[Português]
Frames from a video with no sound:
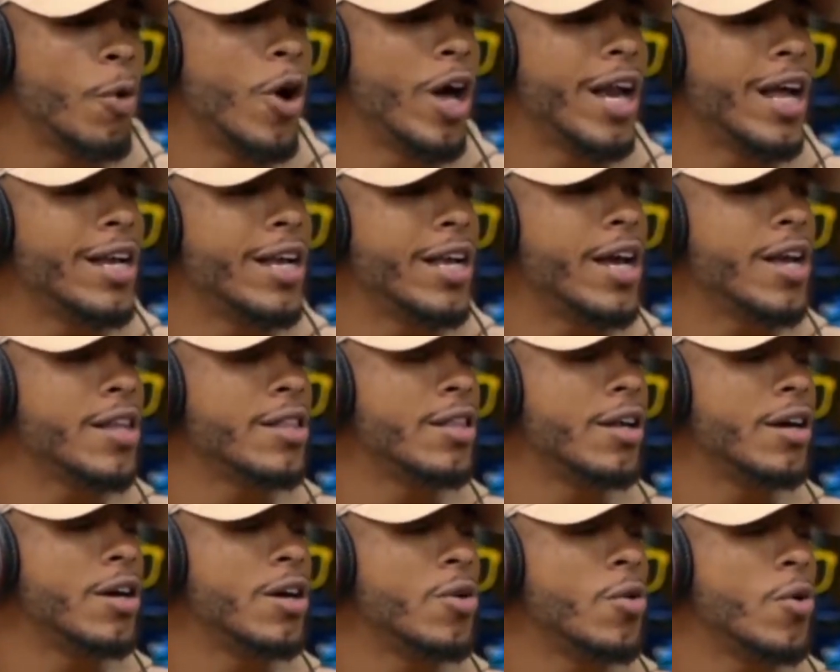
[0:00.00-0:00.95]
tipo, eu era
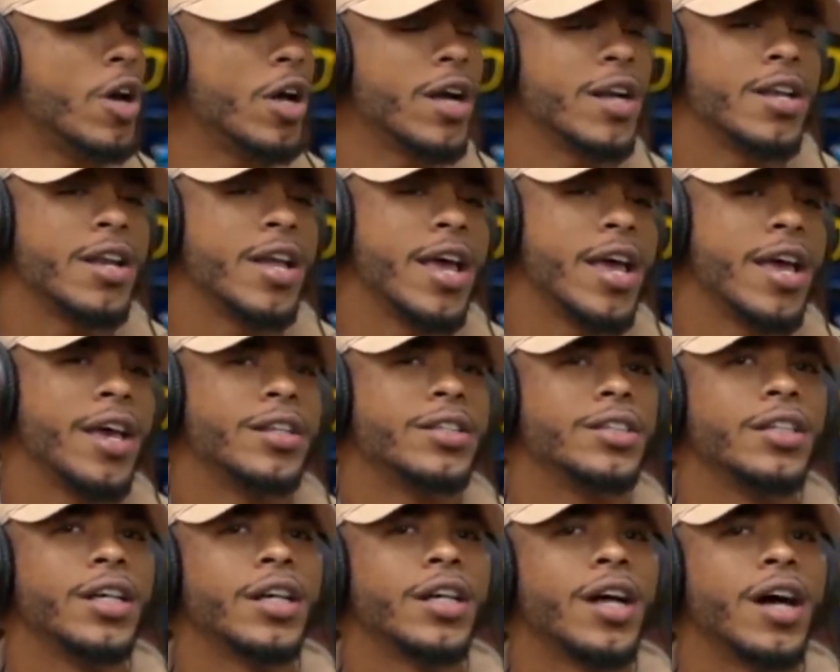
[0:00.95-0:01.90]
nerdão, eu era
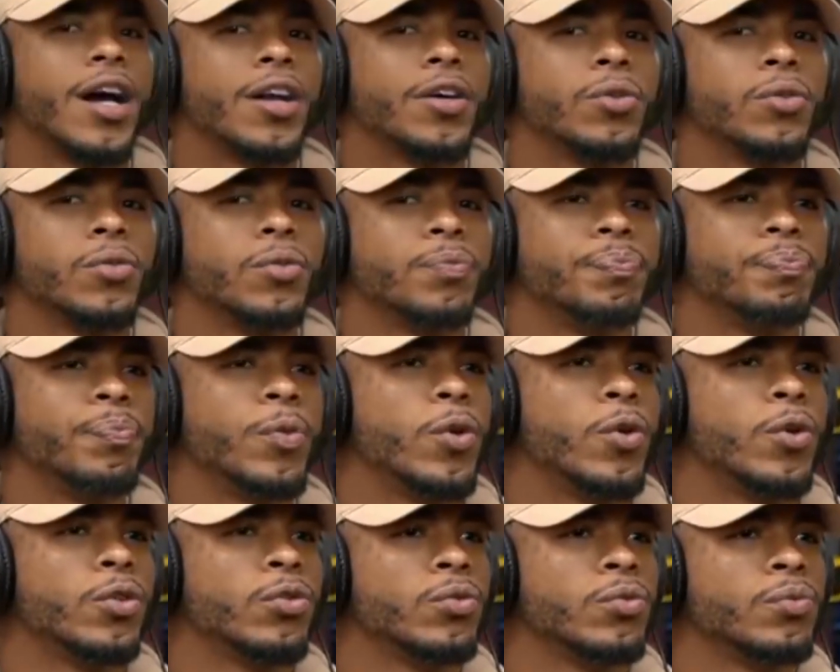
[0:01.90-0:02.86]
nerd, né, cara? Eu,
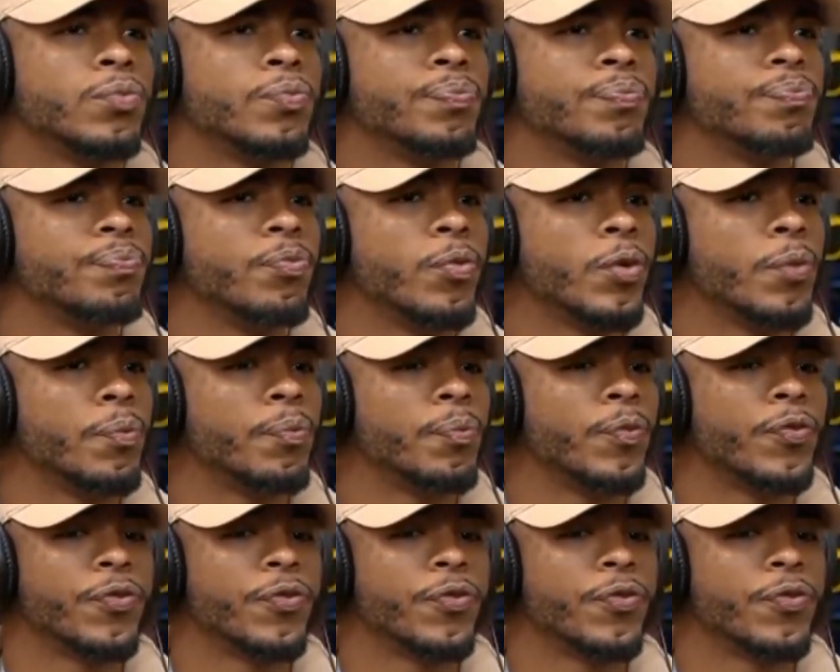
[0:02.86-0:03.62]
pô, não. não...